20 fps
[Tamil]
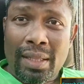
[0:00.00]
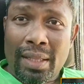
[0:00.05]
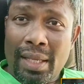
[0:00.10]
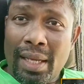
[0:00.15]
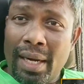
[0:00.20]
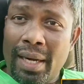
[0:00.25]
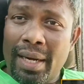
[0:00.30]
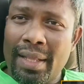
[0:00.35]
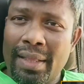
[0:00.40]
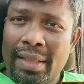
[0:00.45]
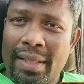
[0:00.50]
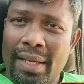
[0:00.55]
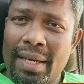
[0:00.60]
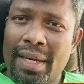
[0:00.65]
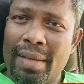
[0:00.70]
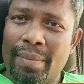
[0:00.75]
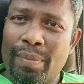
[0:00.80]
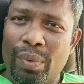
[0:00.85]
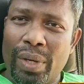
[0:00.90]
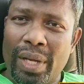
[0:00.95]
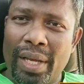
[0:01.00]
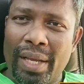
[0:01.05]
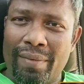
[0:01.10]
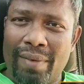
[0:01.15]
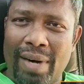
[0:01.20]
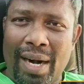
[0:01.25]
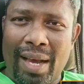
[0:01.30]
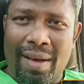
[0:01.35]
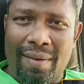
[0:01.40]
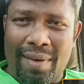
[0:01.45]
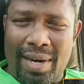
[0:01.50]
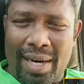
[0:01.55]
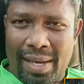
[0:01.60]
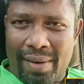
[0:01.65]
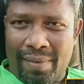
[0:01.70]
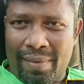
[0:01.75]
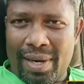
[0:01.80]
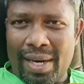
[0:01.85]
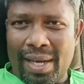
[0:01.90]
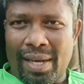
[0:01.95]
தேடி தேடி போய் வாடா வாடா
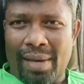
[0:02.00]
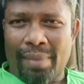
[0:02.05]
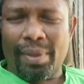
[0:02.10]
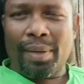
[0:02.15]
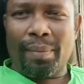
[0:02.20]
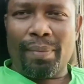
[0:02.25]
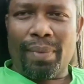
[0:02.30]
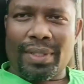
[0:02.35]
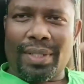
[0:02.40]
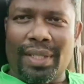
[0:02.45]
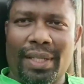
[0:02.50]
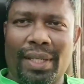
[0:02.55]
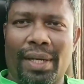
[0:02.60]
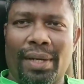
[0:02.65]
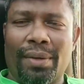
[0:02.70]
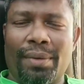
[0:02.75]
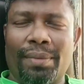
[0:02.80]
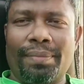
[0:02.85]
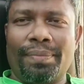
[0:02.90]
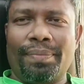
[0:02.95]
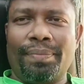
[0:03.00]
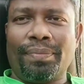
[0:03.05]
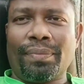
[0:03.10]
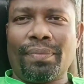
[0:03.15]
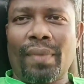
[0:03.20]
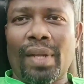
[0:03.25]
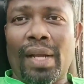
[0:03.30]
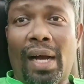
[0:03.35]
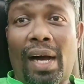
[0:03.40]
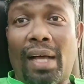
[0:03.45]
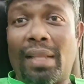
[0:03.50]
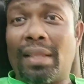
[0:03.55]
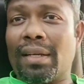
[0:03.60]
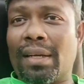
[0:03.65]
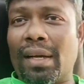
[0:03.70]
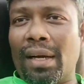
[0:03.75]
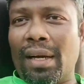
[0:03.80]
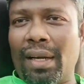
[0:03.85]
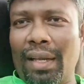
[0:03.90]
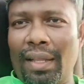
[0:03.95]
வாடா அப்படின்னு பிரச்சனை தேடணும்
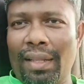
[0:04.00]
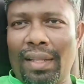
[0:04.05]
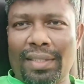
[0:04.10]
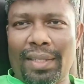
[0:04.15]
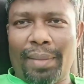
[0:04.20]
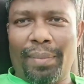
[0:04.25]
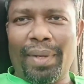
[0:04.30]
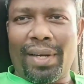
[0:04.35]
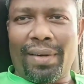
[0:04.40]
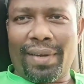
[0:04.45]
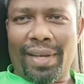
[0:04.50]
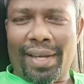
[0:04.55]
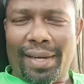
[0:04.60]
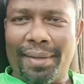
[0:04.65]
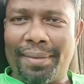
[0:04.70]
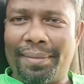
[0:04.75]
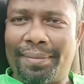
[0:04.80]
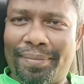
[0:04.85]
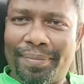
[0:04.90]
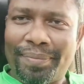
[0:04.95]
அதுக்காக நான் அந்த செமினார் வைக்கிறேன்